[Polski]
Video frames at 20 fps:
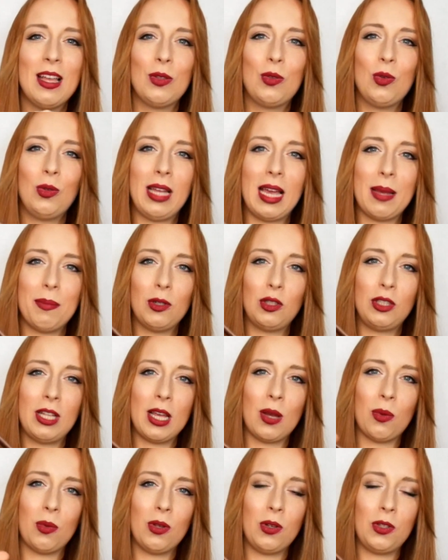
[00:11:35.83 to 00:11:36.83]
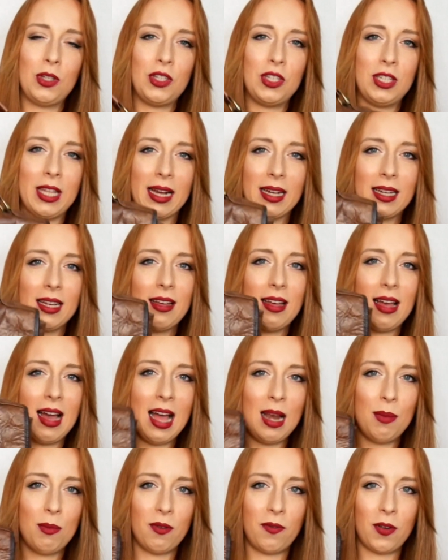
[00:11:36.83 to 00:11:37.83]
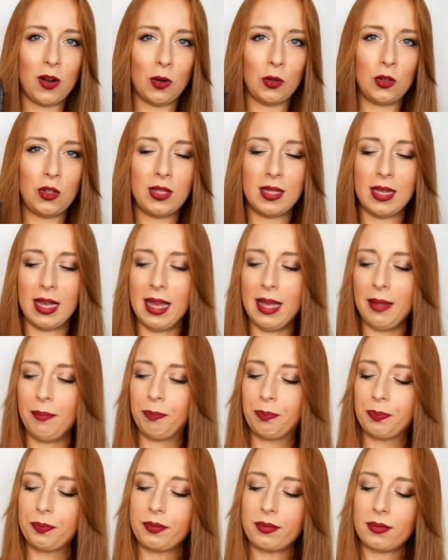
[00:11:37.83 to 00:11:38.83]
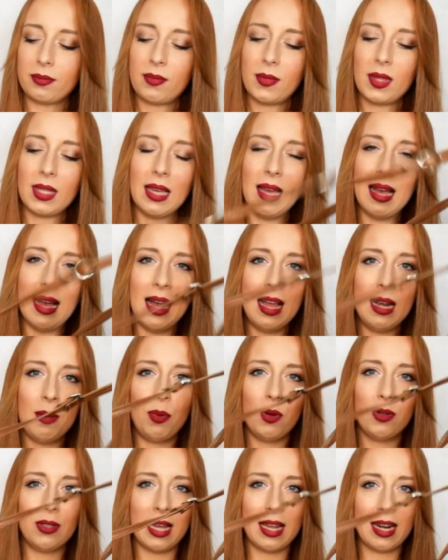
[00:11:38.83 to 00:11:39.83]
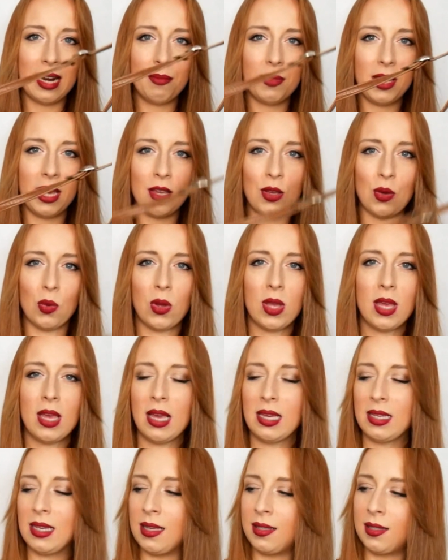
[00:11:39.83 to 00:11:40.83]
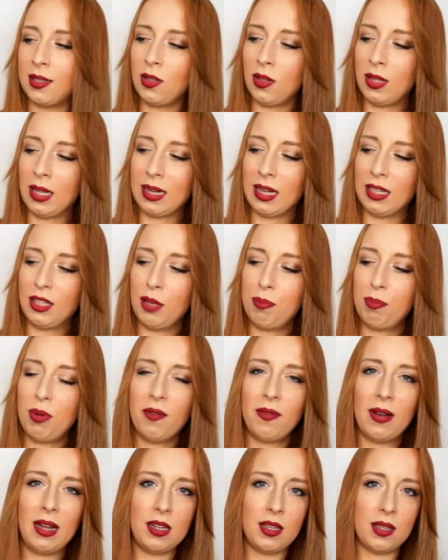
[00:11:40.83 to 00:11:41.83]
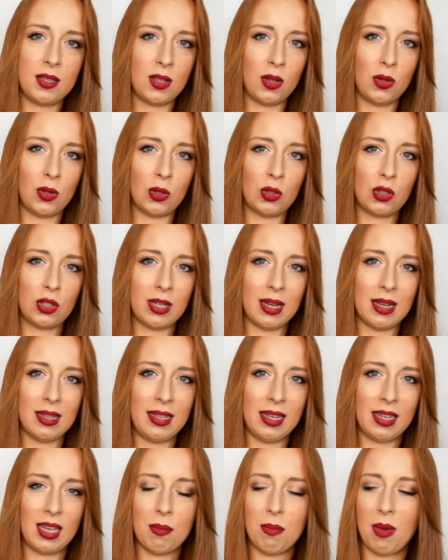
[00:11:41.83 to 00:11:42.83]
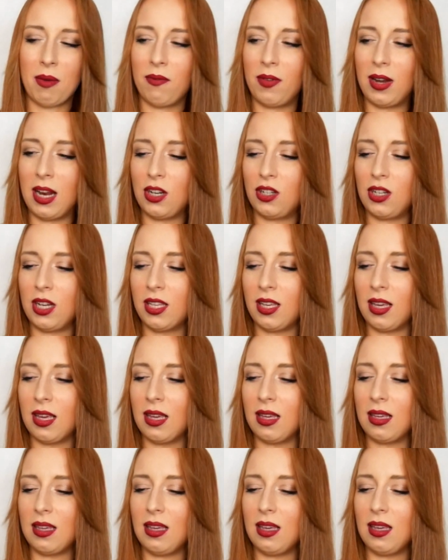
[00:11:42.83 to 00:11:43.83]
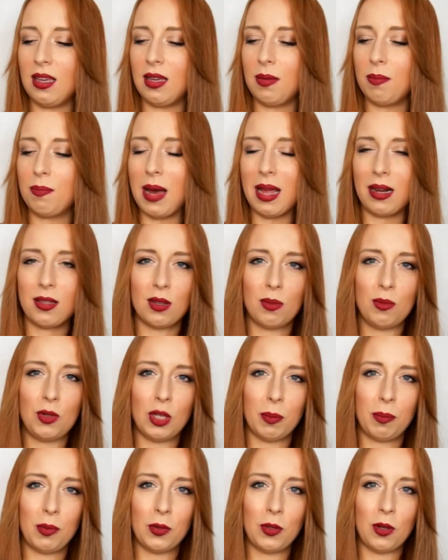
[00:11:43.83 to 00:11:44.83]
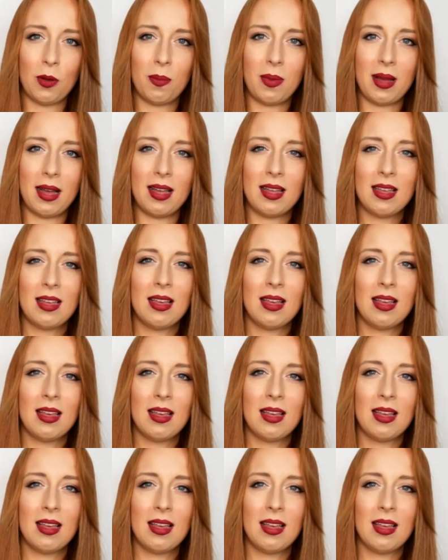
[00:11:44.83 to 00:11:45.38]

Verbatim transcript: Tutaj można ją nosić tak, albo w rączce, albo na ramieniu. Jest to taka typowa listonoszka, takie mam wrażenie i bardzo mi się podoba.